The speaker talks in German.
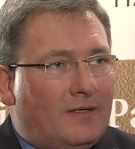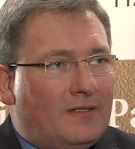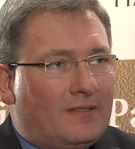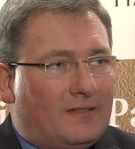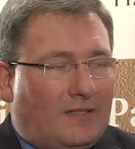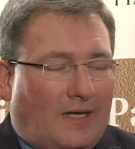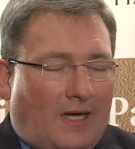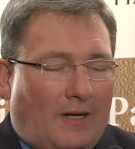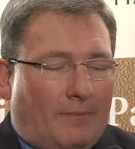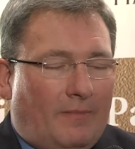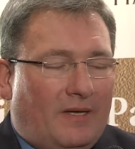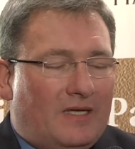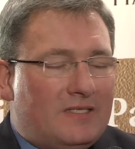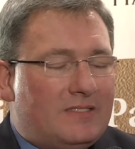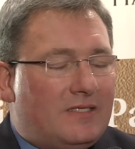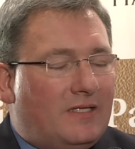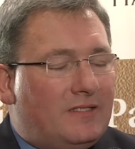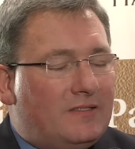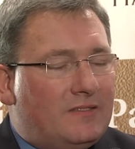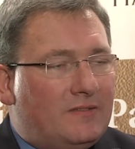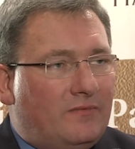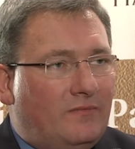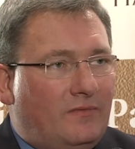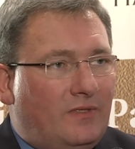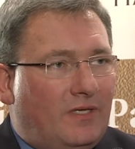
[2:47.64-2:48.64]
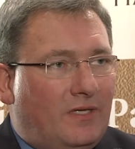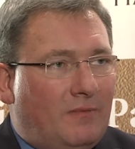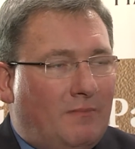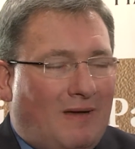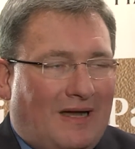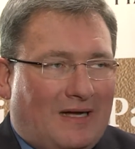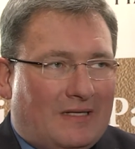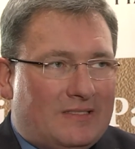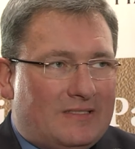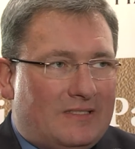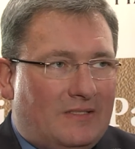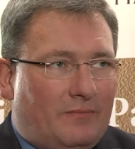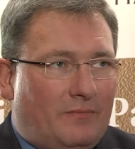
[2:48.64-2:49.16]
Dabei setzen wir im
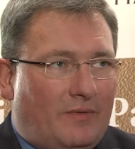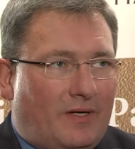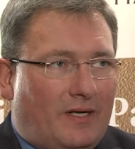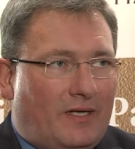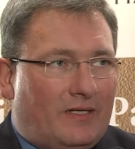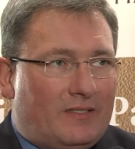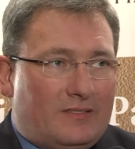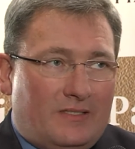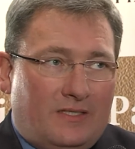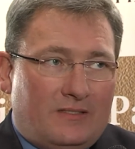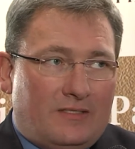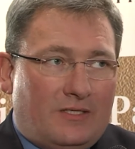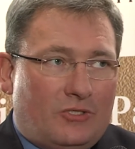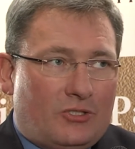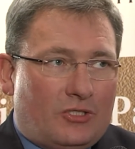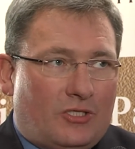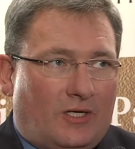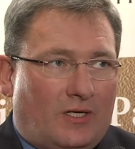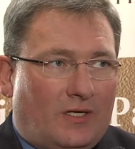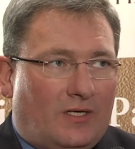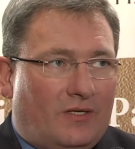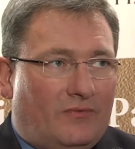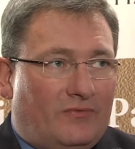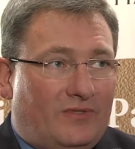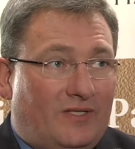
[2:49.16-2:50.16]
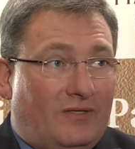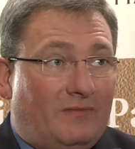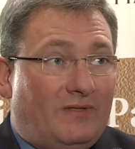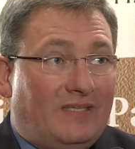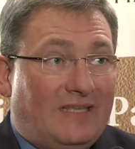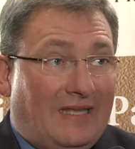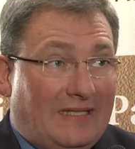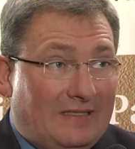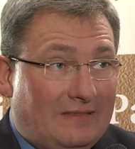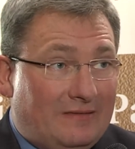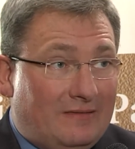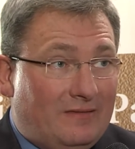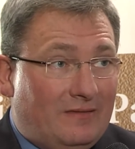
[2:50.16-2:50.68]
Aktienbereich sehr, sehr stark auf
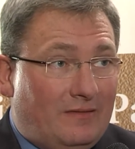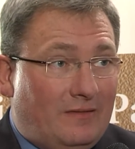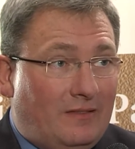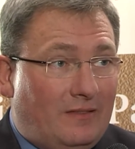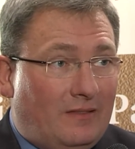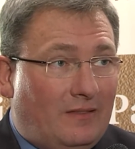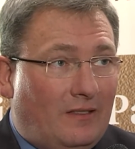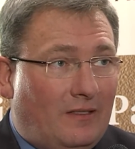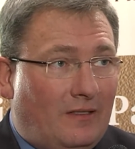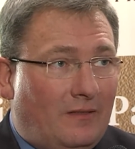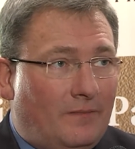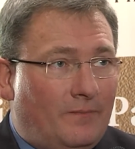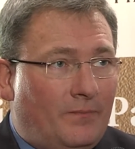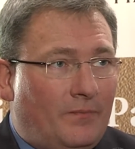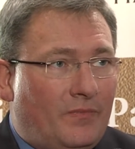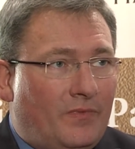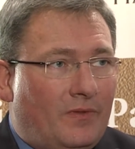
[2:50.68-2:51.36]
Dividendentitel.